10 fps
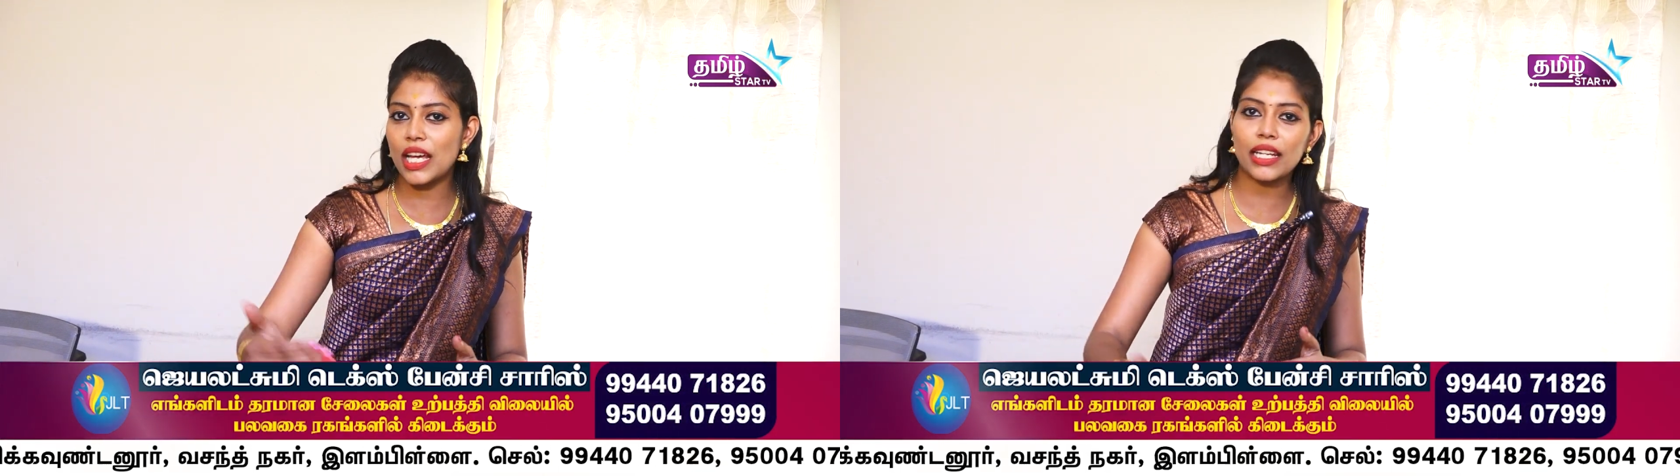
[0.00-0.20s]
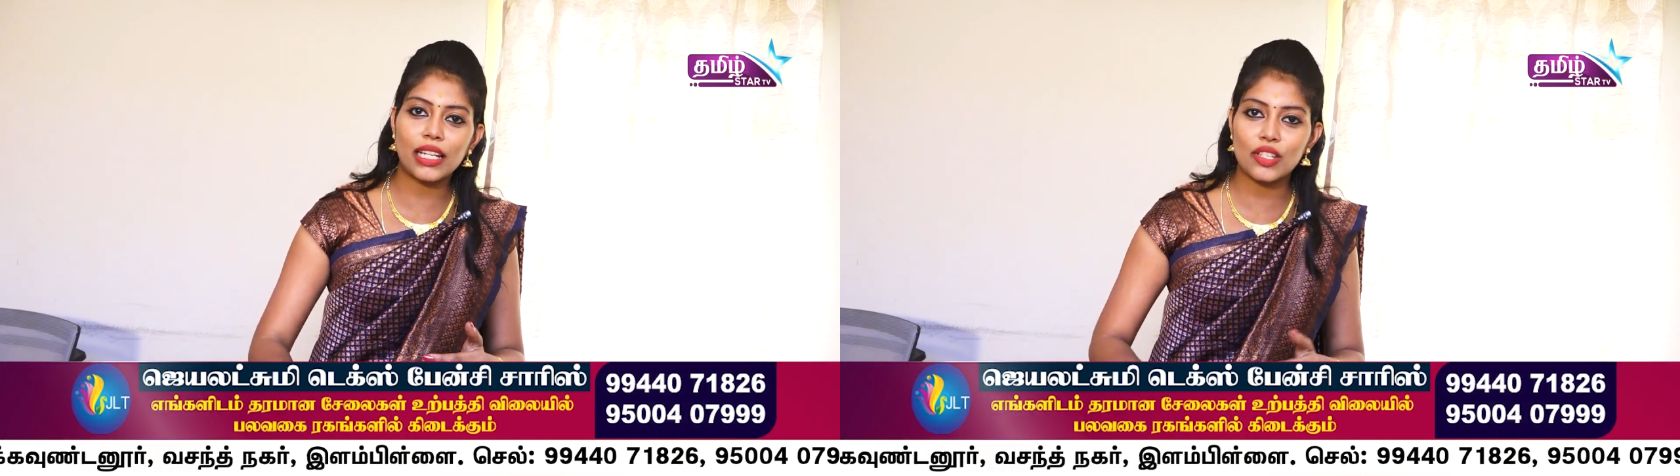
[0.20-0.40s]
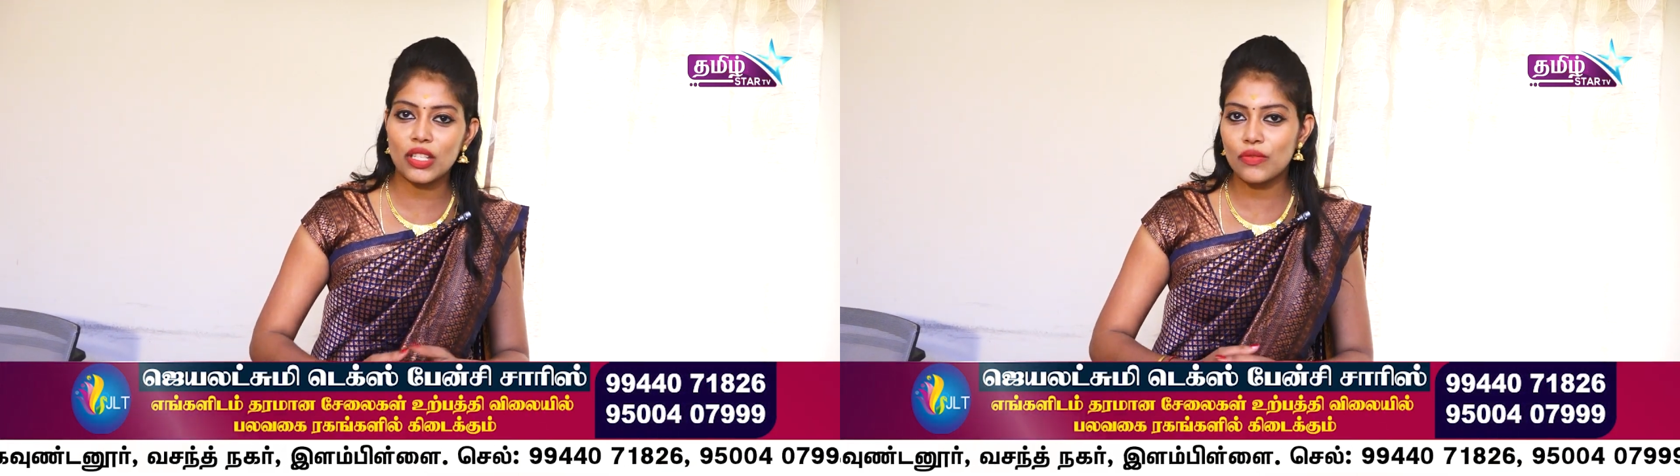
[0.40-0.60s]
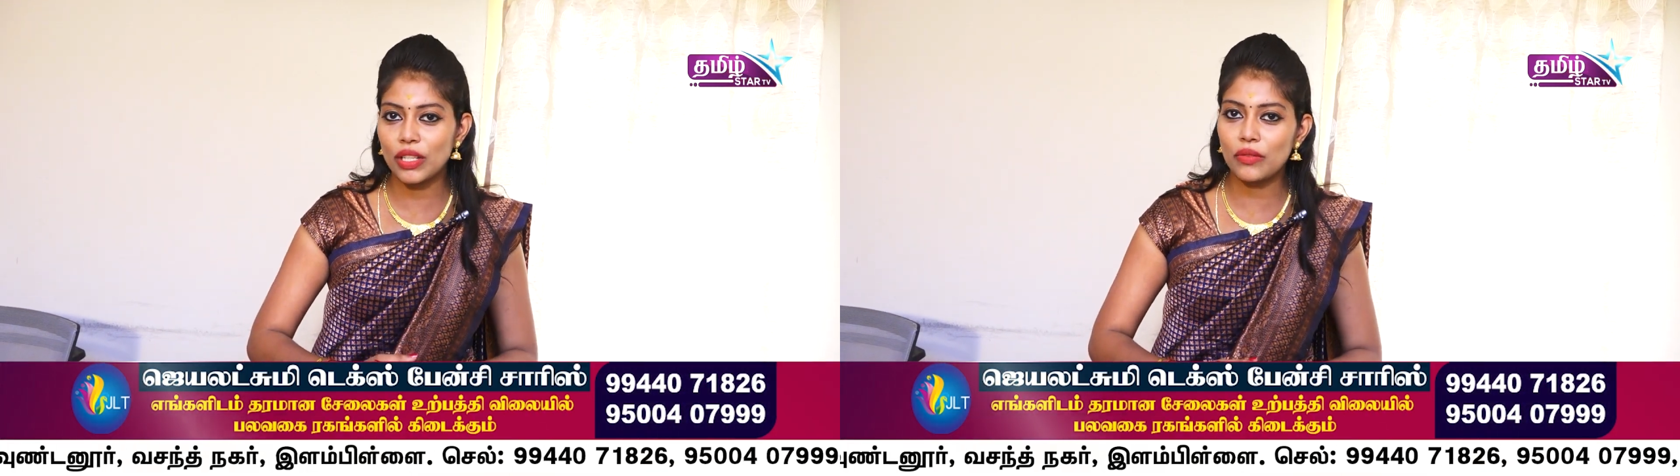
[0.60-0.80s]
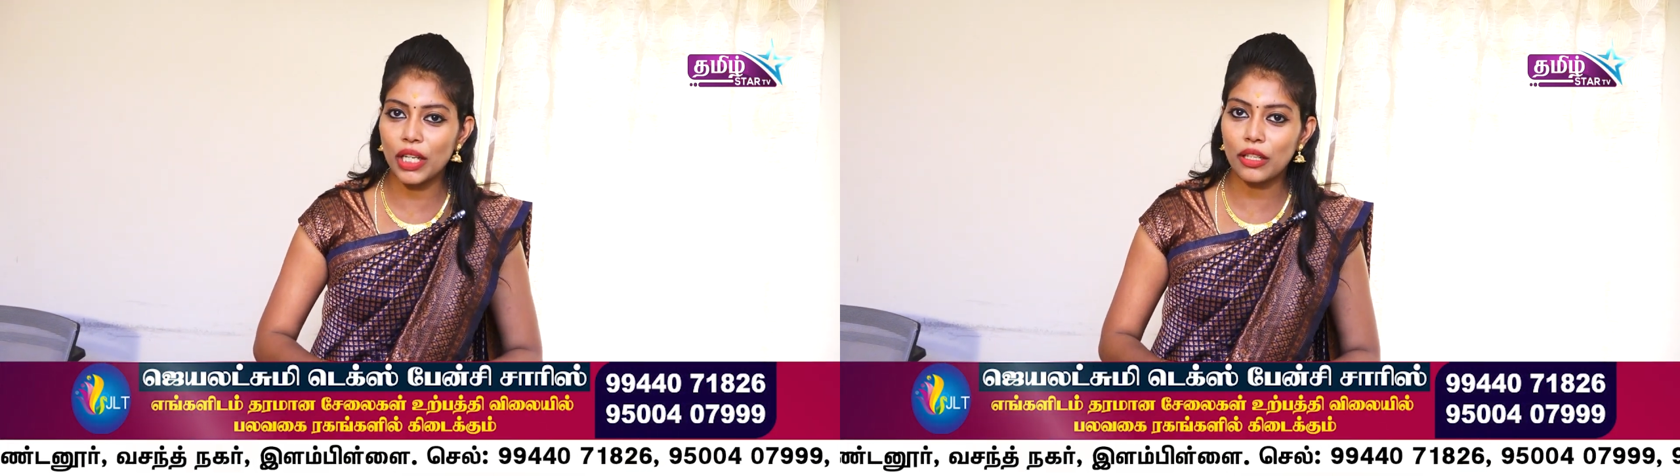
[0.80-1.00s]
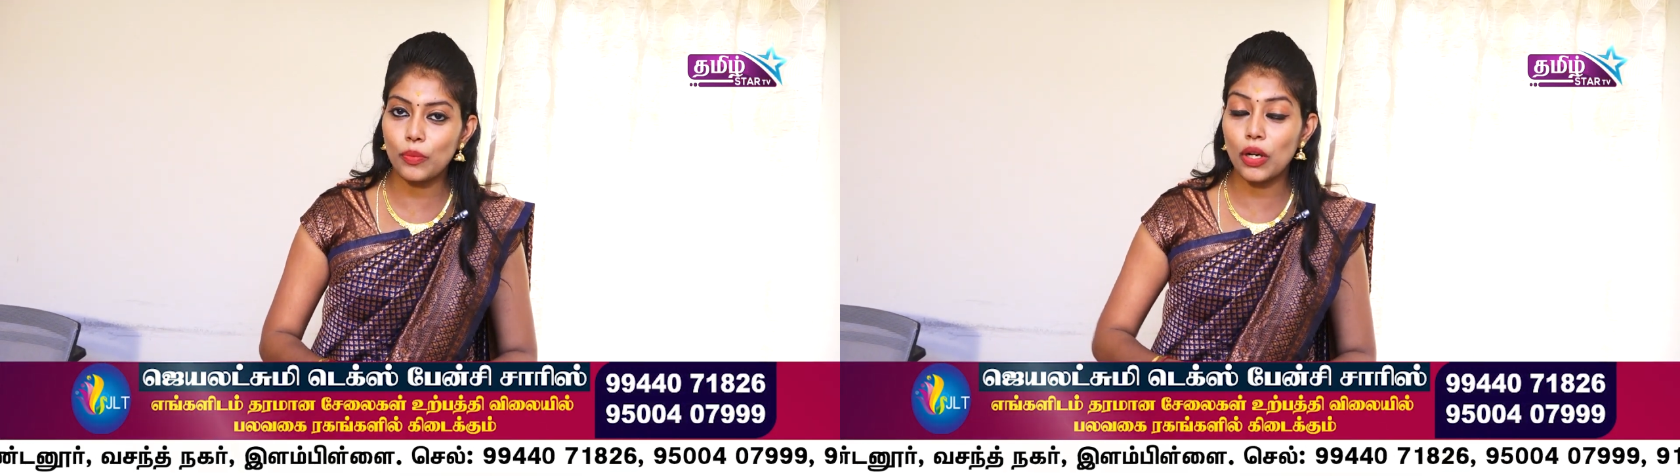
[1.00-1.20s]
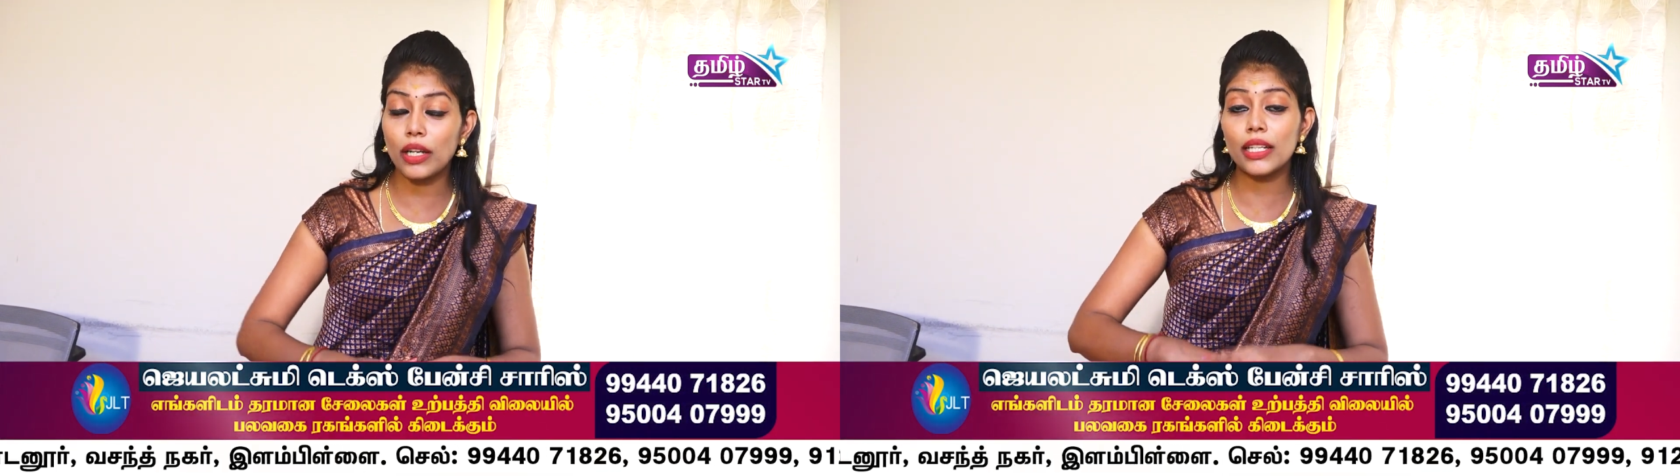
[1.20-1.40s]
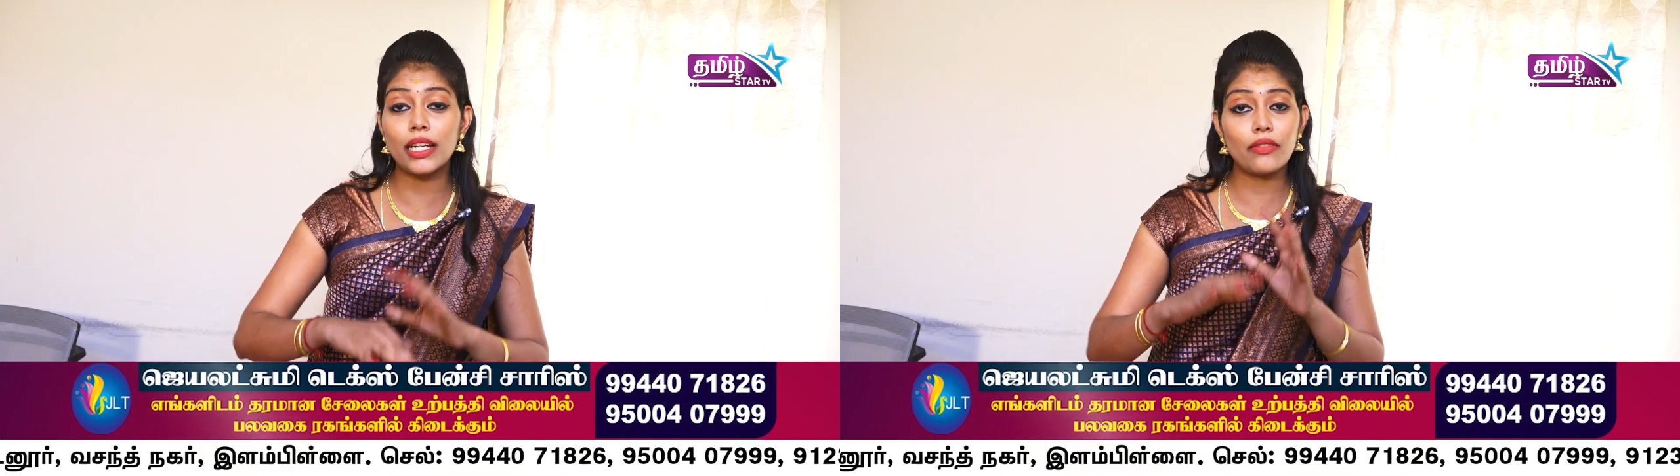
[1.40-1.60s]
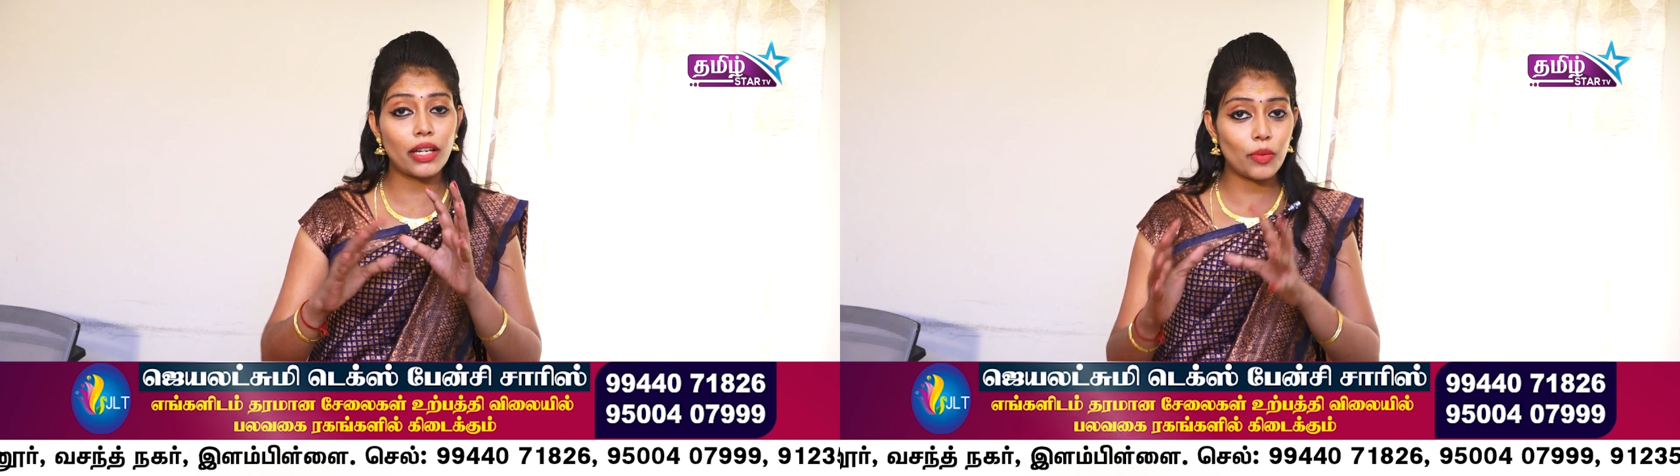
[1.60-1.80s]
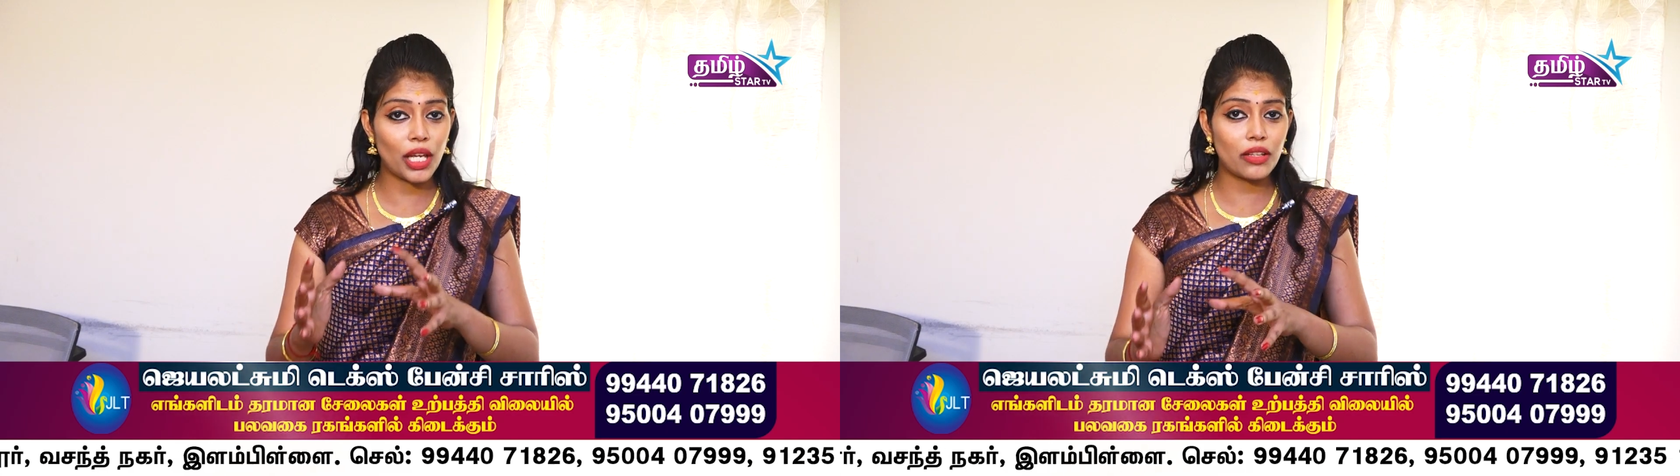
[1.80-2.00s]
சாரீ கலெக்ஷன்ஸ் வந்து வாங்கிட்டு போங்க நேரில்
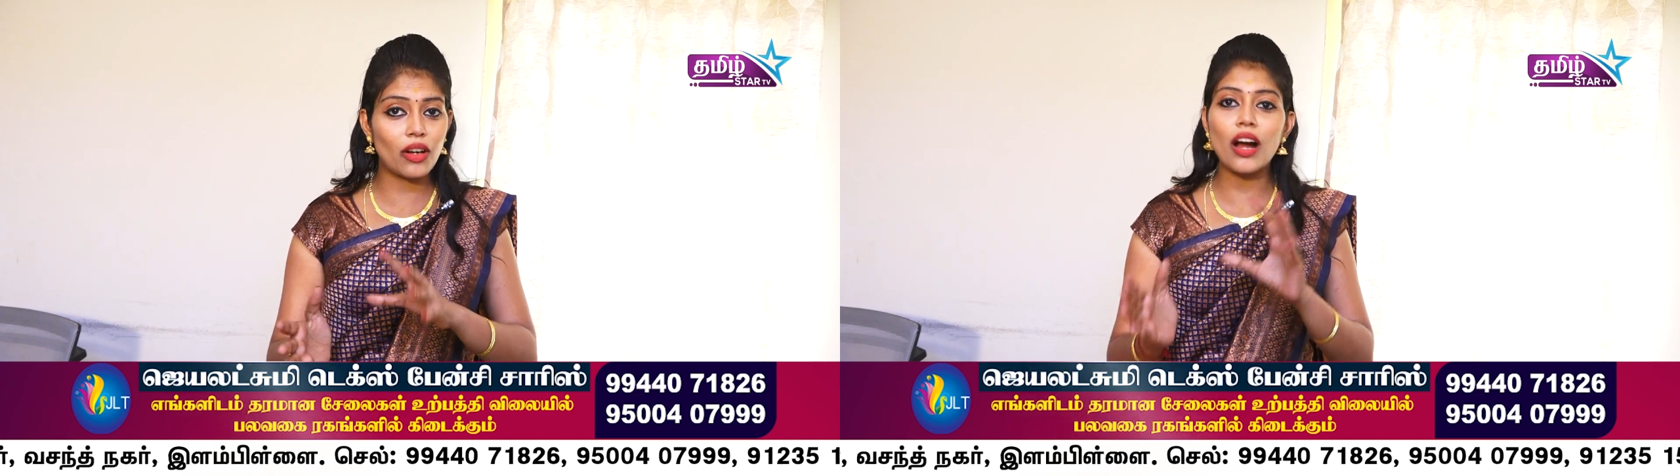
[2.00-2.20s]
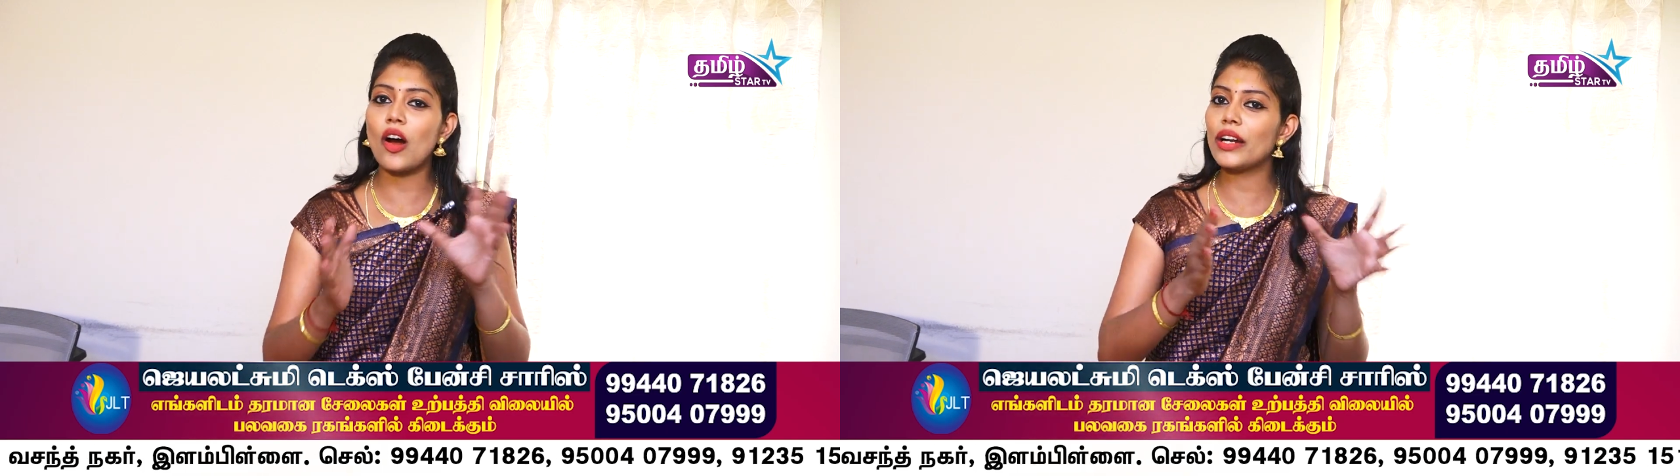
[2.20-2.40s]
வர முடியாதவங்க